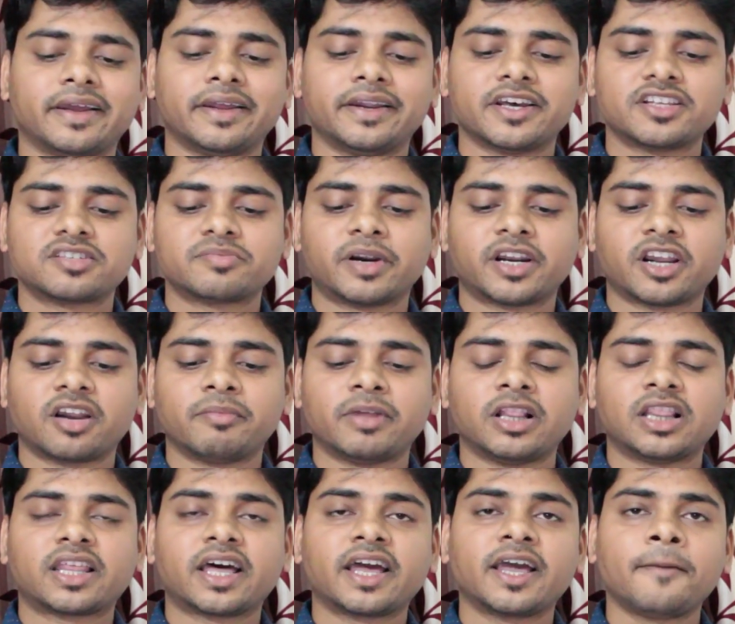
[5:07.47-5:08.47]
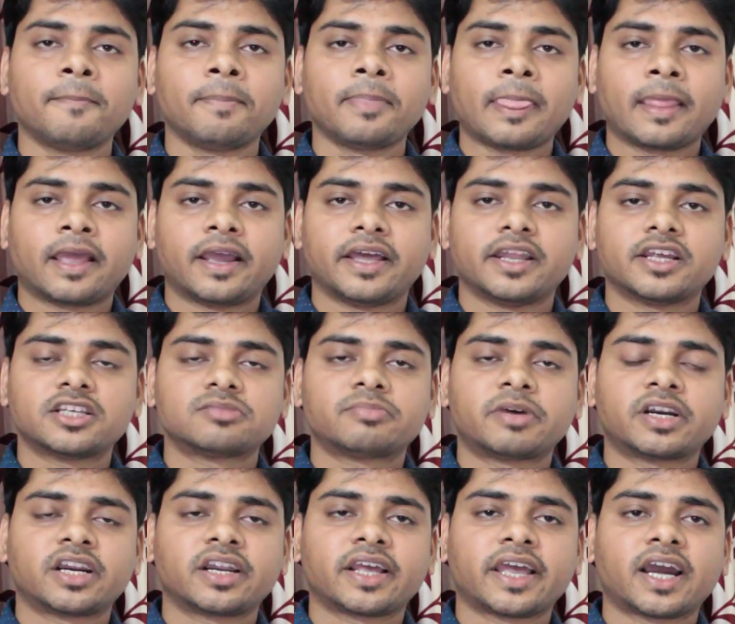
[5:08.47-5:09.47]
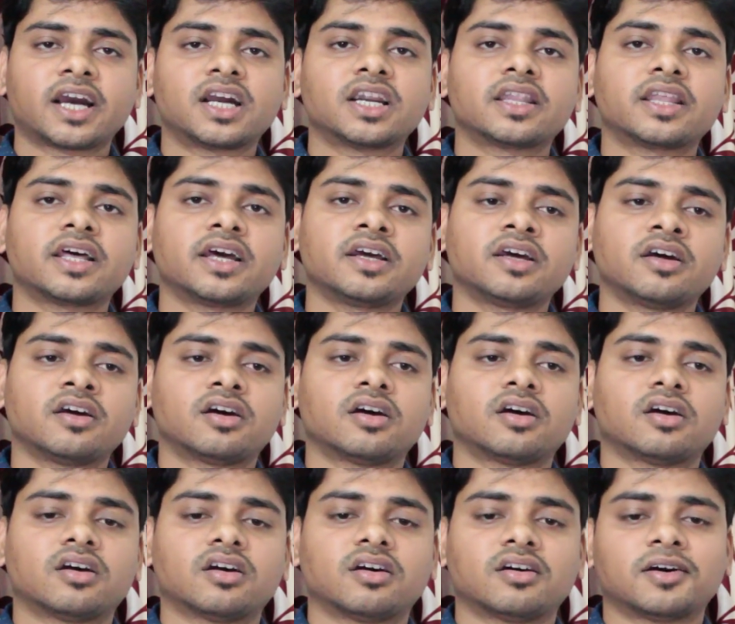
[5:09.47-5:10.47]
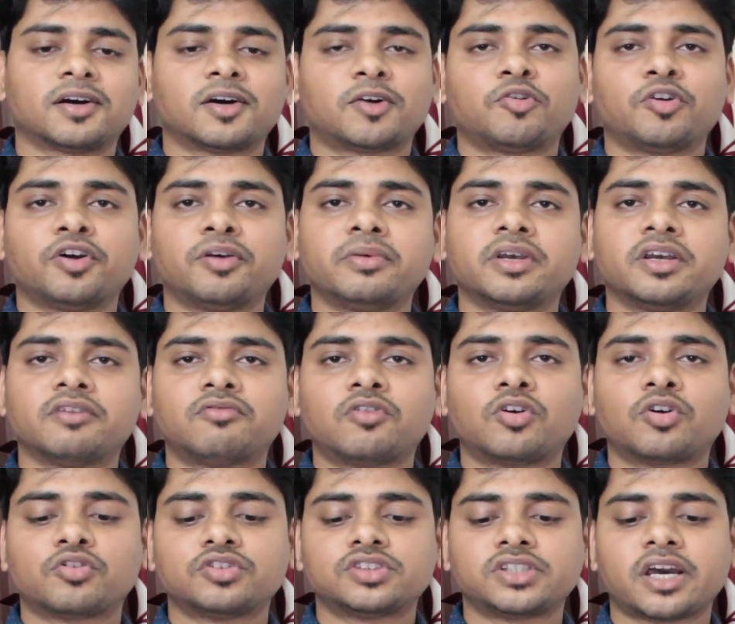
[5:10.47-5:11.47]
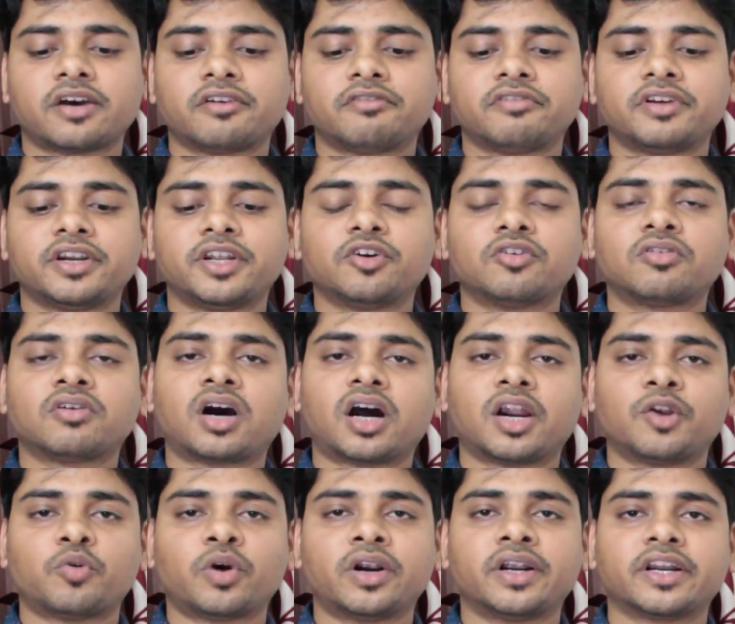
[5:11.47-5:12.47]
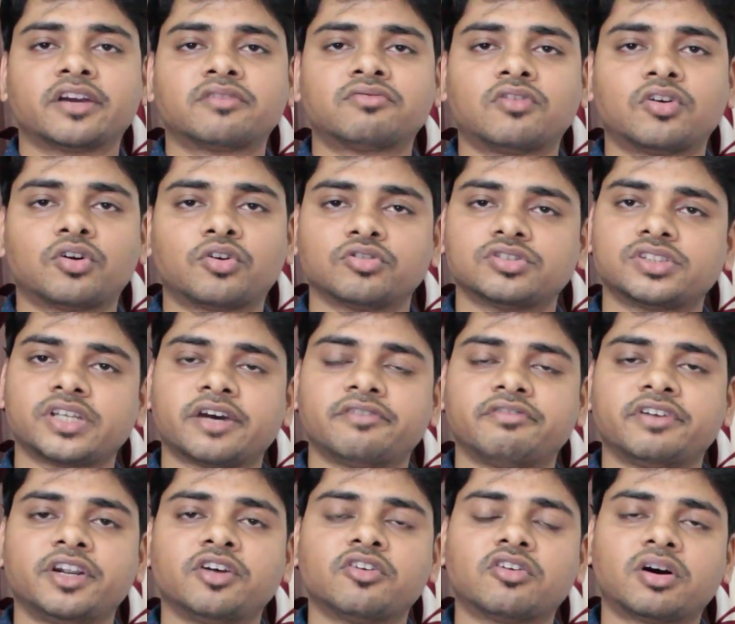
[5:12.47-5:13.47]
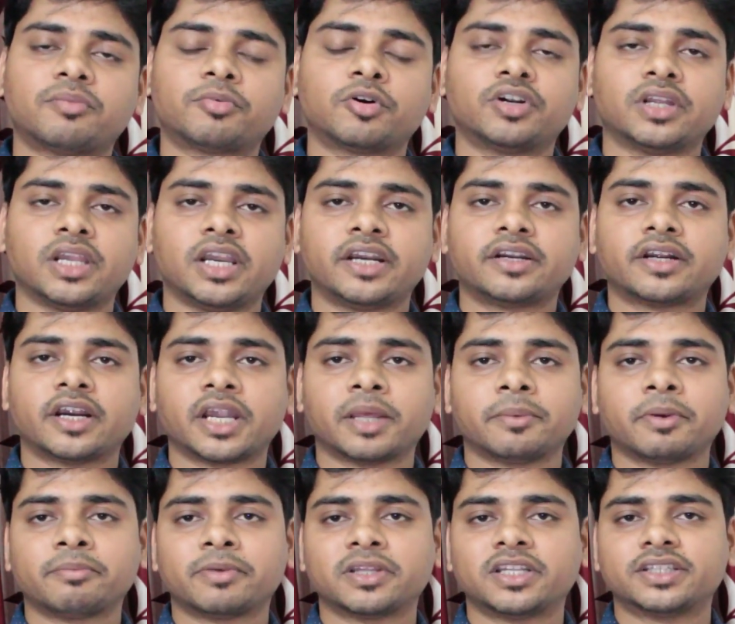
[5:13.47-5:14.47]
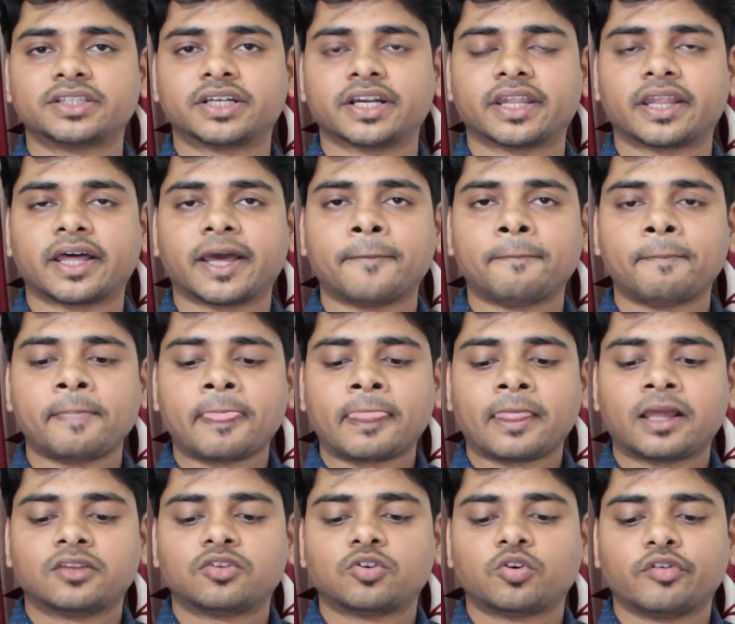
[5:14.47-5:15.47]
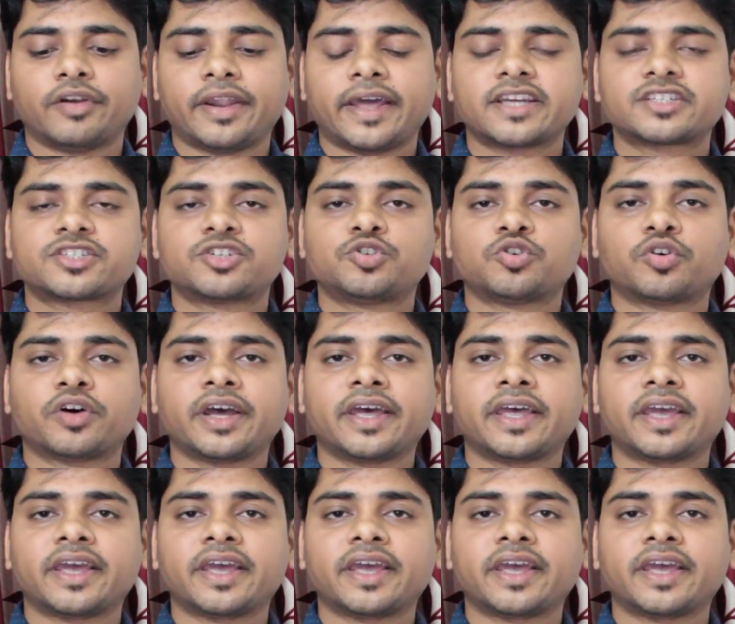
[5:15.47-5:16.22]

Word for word: इरेज e- बटन मिलता है इरेज बटन क्या करता है Uh, कोई भी फोटोज या वीडियो अनवांटेड फोटोज या वीडियो आपको डिलीट करने में मदद करता है तो नेक्स्ट जो है